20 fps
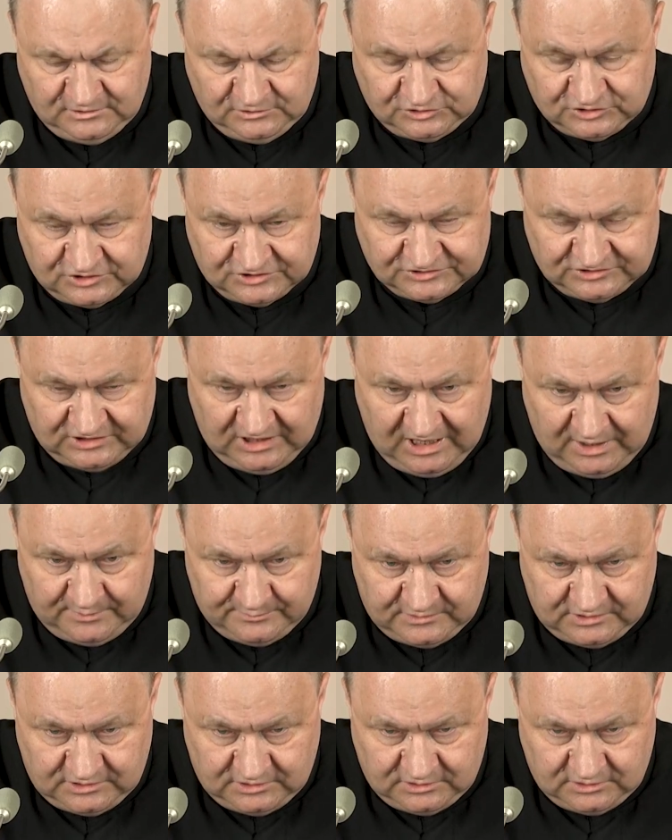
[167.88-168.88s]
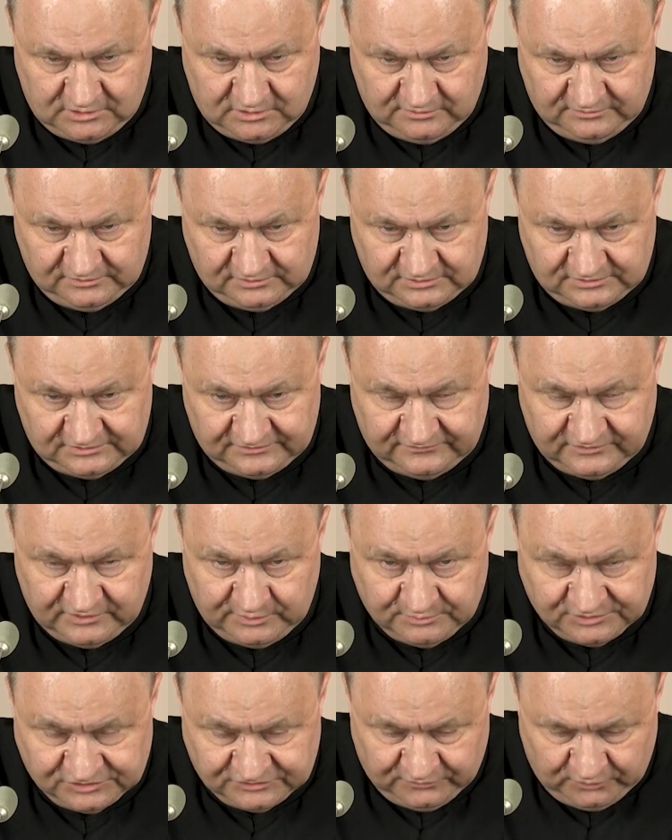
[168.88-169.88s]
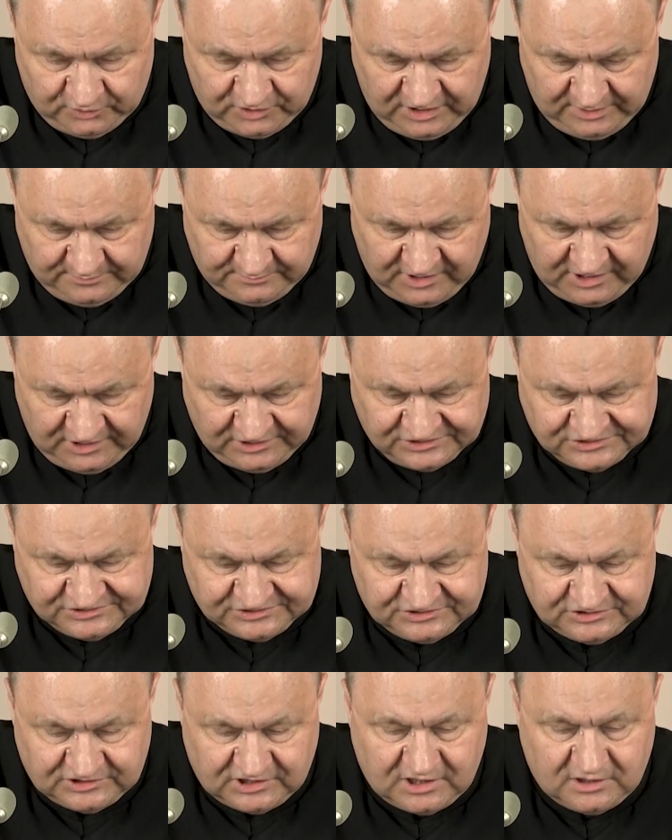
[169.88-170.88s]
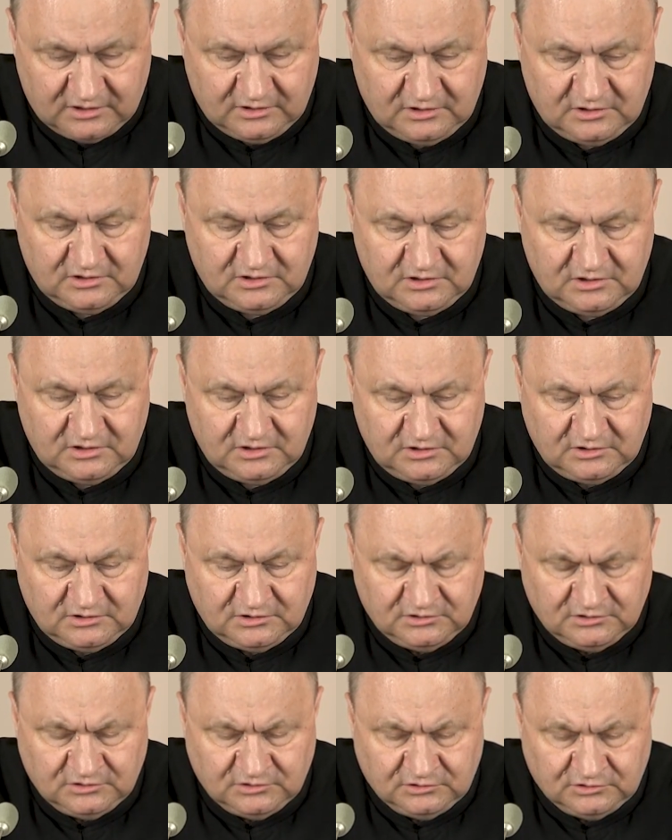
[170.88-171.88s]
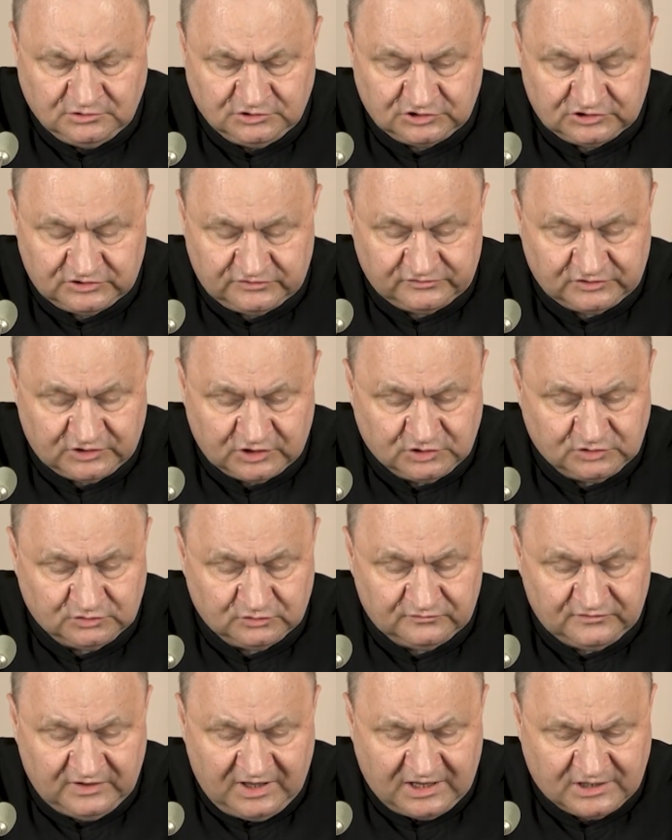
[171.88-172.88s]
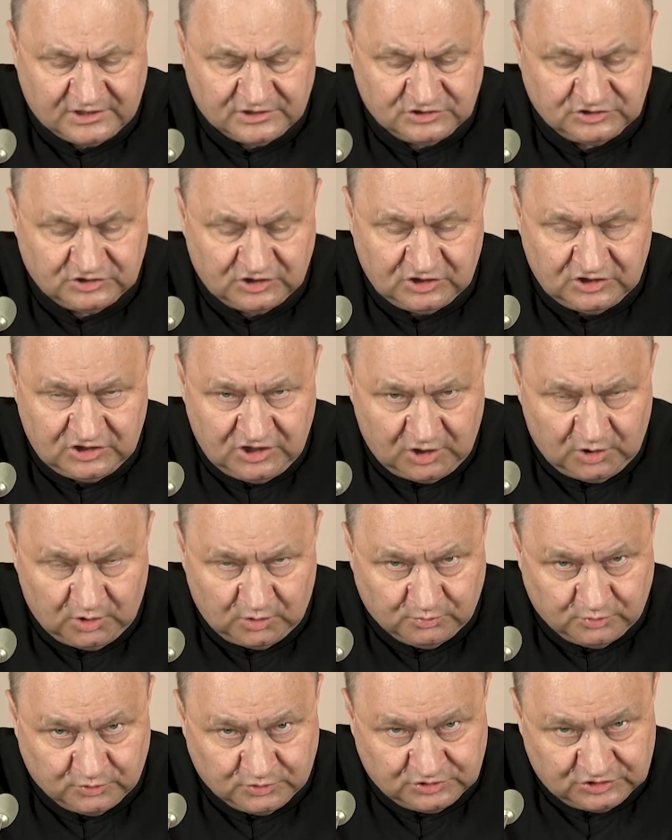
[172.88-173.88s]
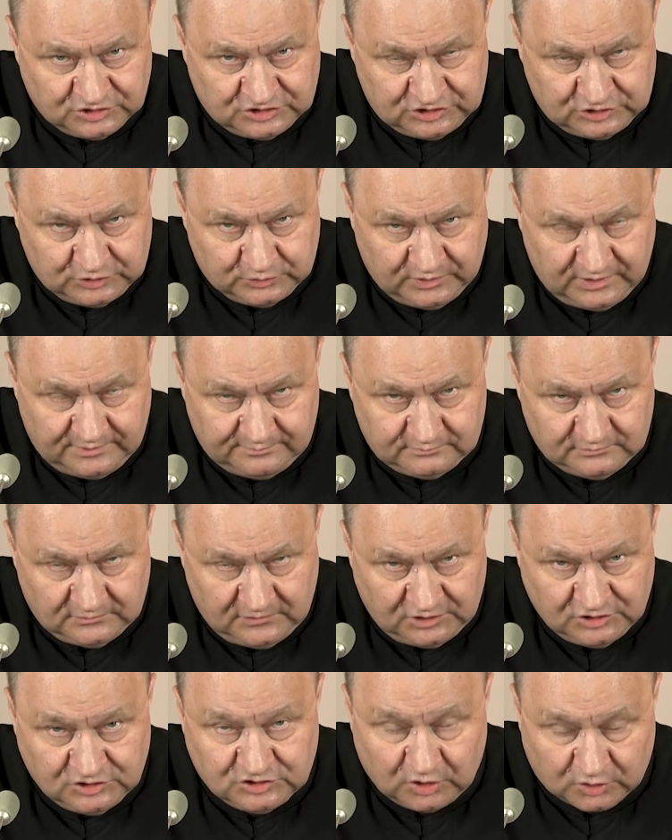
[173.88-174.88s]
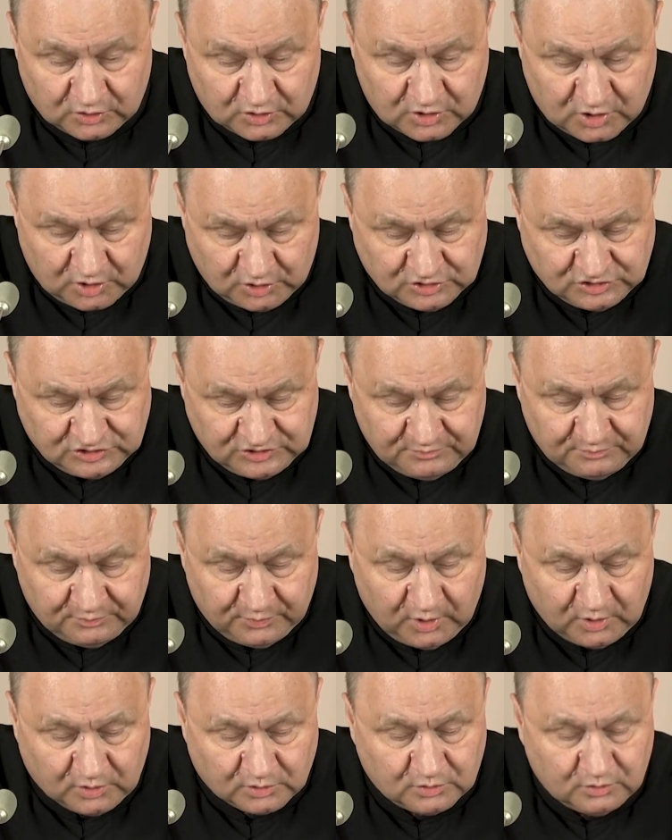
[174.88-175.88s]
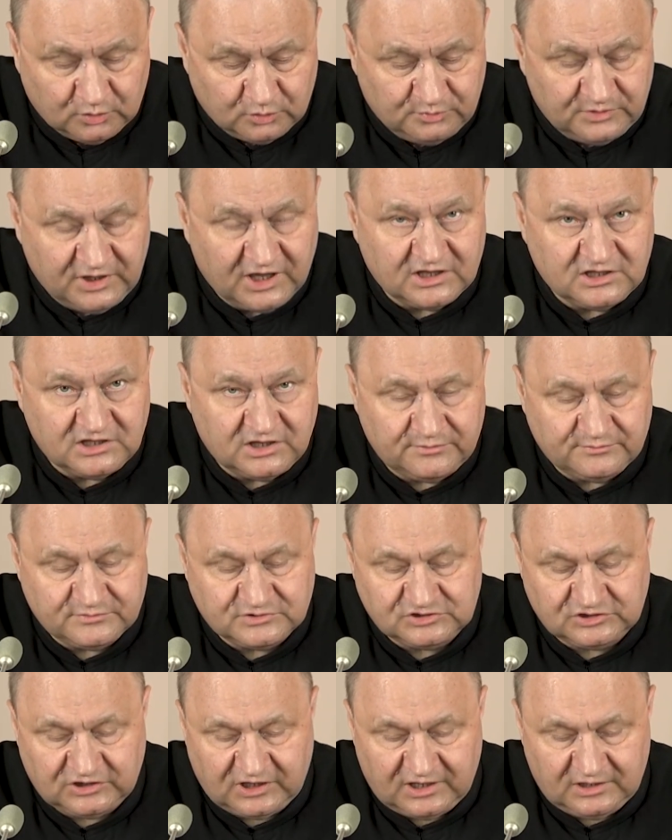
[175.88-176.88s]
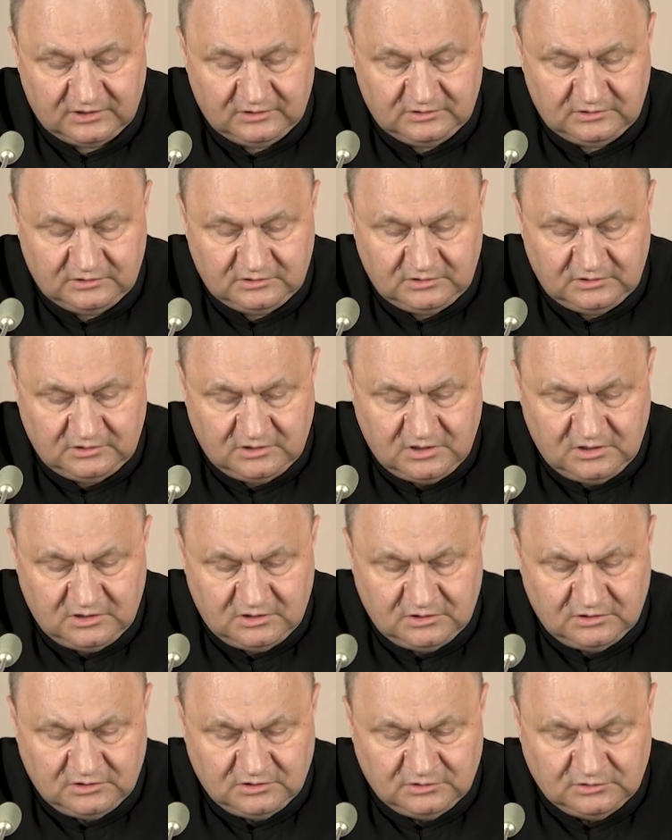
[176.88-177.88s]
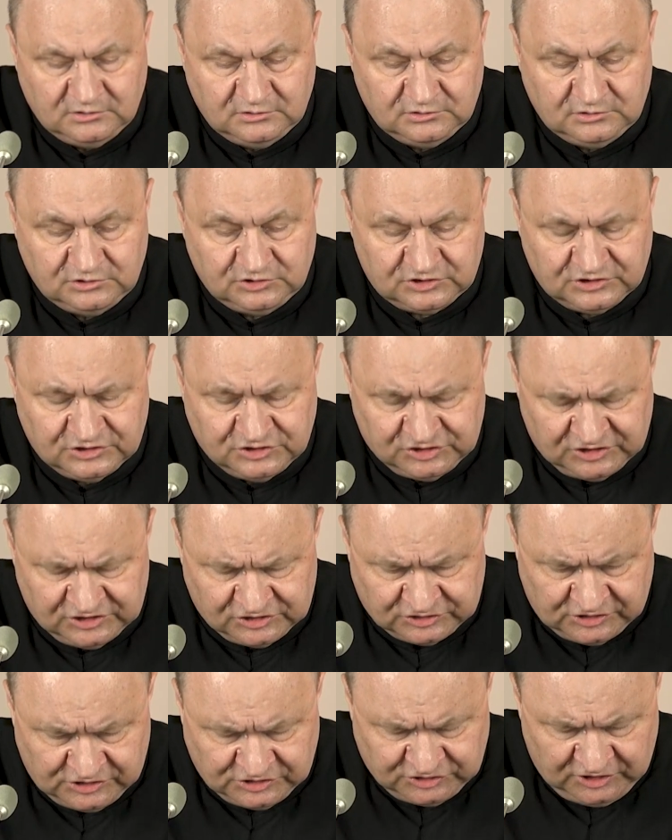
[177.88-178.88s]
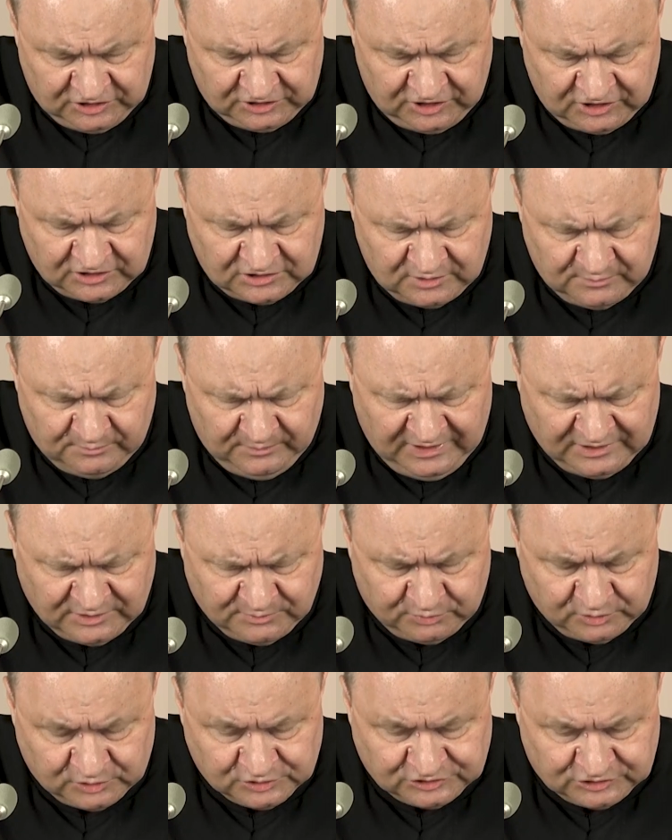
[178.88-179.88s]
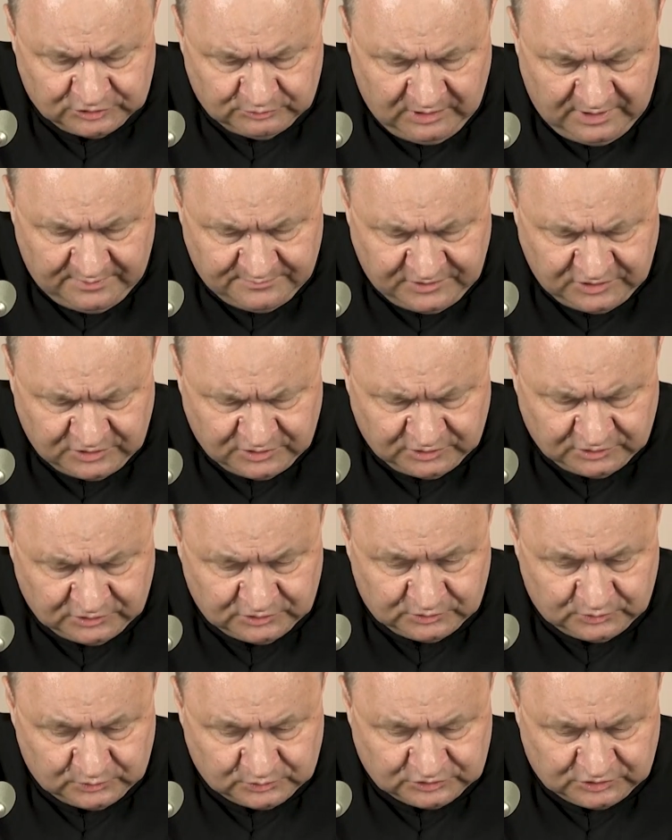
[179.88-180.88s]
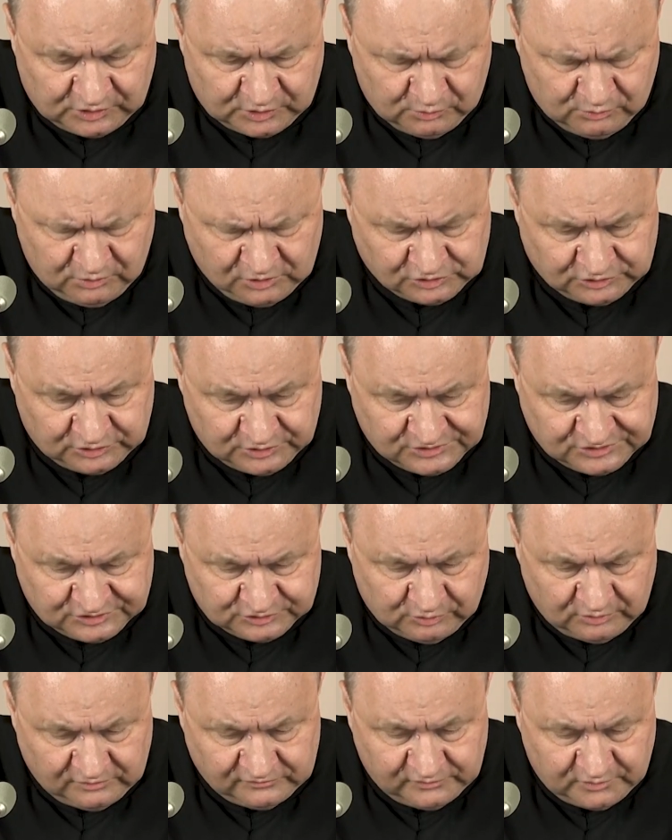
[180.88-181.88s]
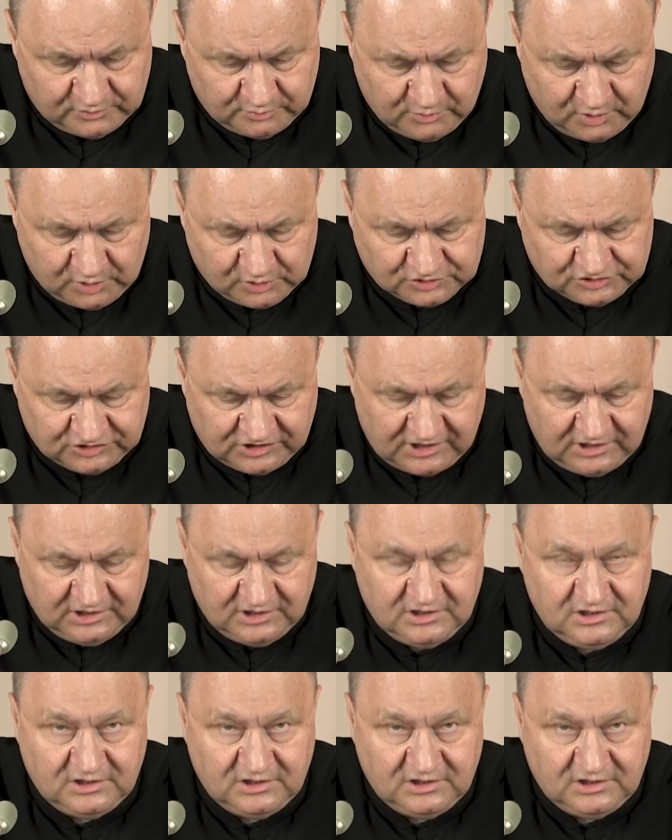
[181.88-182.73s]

Czy znam w nim swoje miejsce? Czy w życiu wiary się nie opuściłem, co grozi pogubieniem się? Czy cieszę się, kiedy Pan posyła mi tych, którzy głoszą Słowo Boże,